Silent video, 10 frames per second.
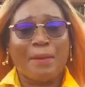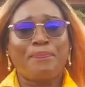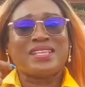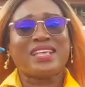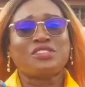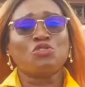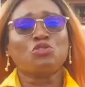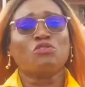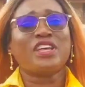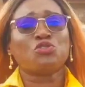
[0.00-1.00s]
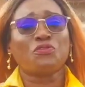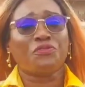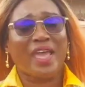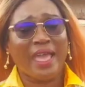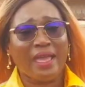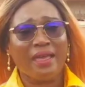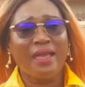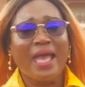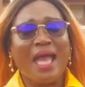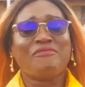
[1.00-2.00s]
la passation devait se faire
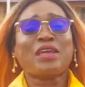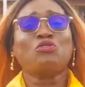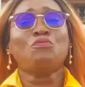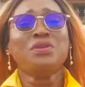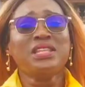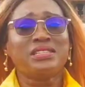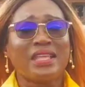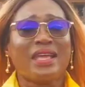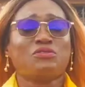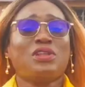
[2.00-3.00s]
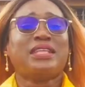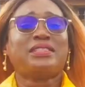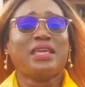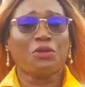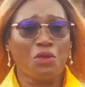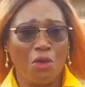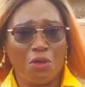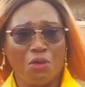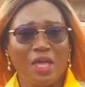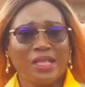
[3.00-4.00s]
avec le ministère de
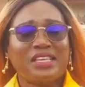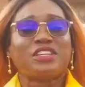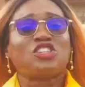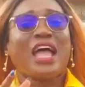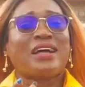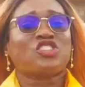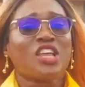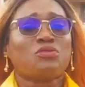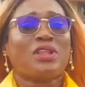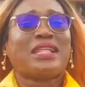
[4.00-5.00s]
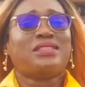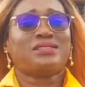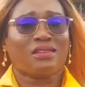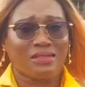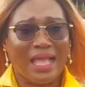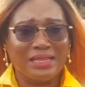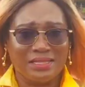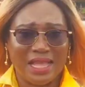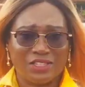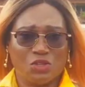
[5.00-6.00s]
l'Intérieur, qui est chargé de la
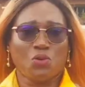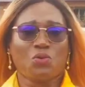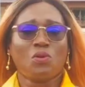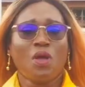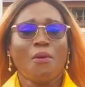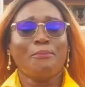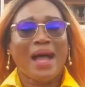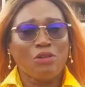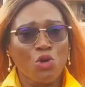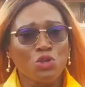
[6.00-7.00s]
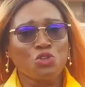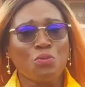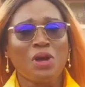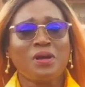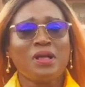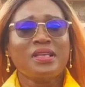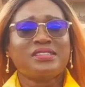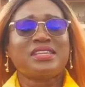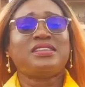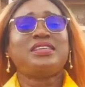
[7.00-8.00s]
décentralisation. Malheureusement,
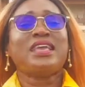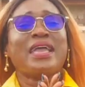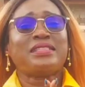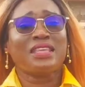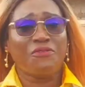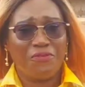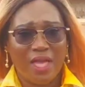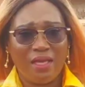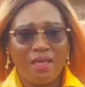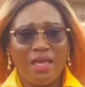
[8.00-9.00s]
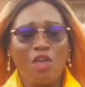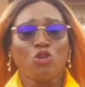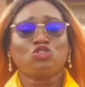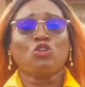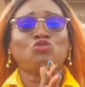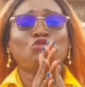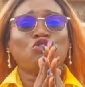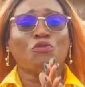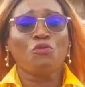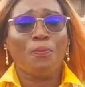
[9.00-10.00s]
c'est ce qui a été fait. Et aujourd'hui
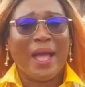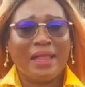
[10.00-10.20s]
où je vous